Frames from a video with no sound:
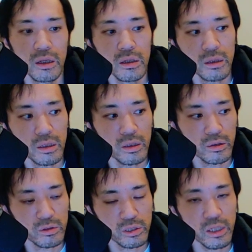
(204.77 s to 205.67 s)
え
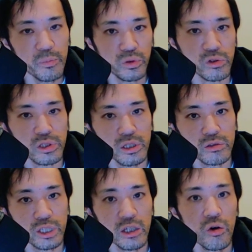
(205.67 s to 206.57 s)
ステップとして
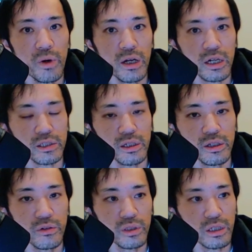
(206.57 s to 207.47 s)
月5万稼げる
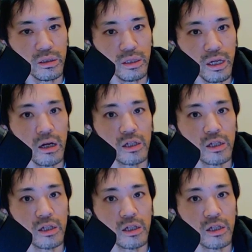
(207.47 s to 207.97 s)
ようになったら